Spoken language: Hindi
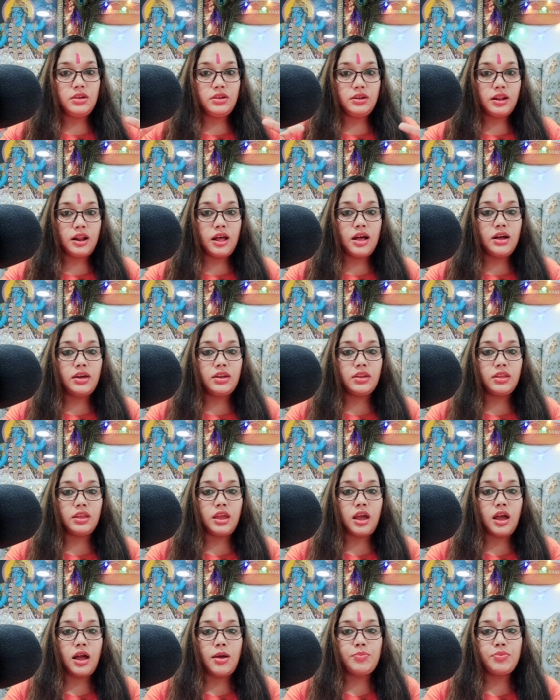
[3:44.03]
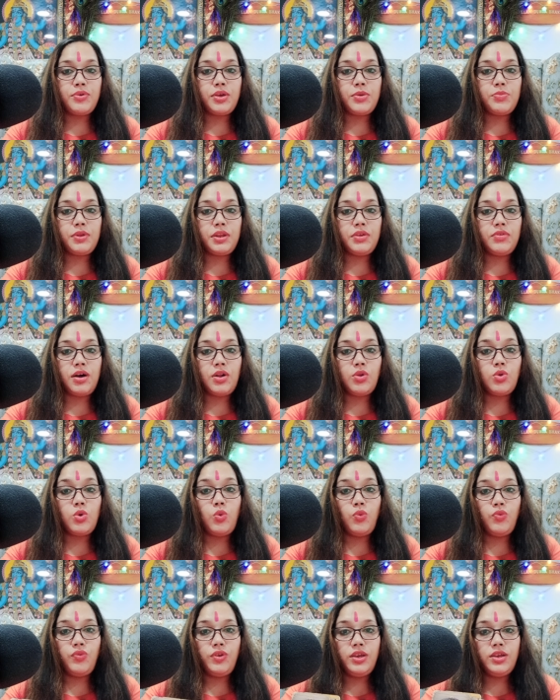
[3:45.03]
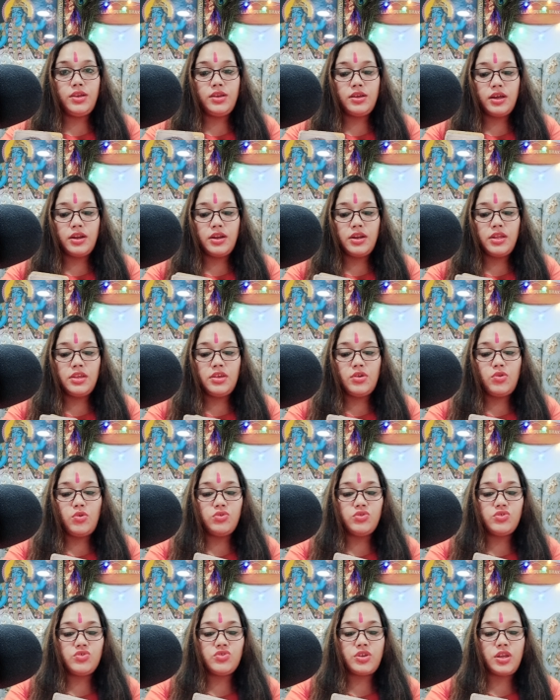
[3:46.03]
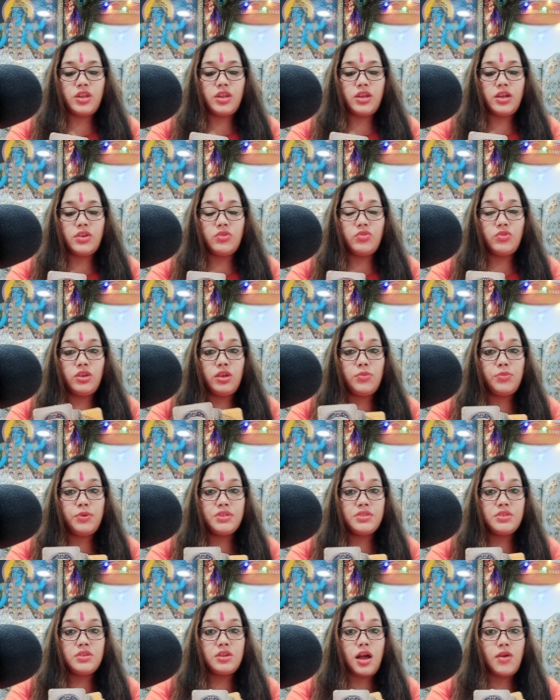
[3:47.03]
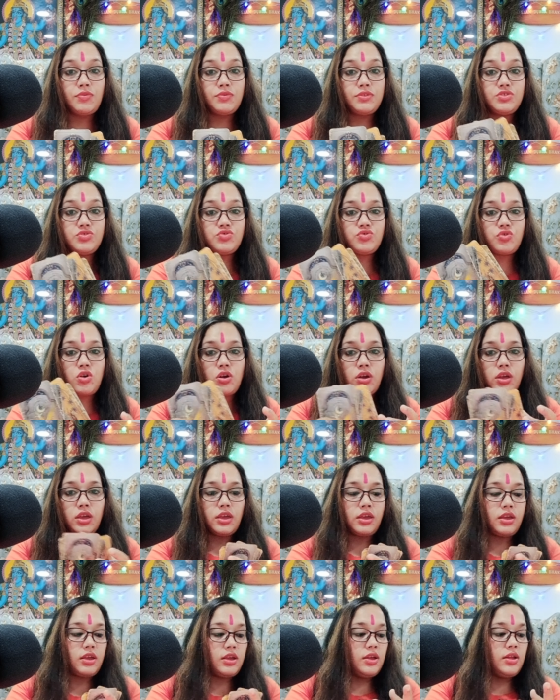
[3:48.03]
डरा करके आपके परिवार को वीक करने की कोशिश करेगा क्योंकि ये पर्सन काफ़ी स्ट्रांग है